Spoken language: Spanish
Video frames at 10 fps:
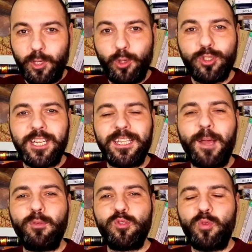Los
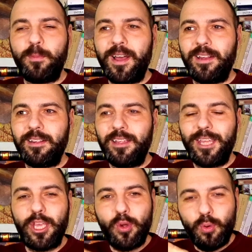tratamos muy mal,
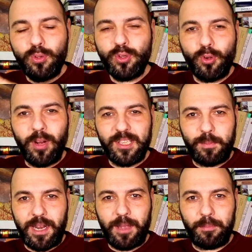incluso con las
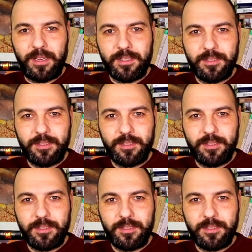palabras.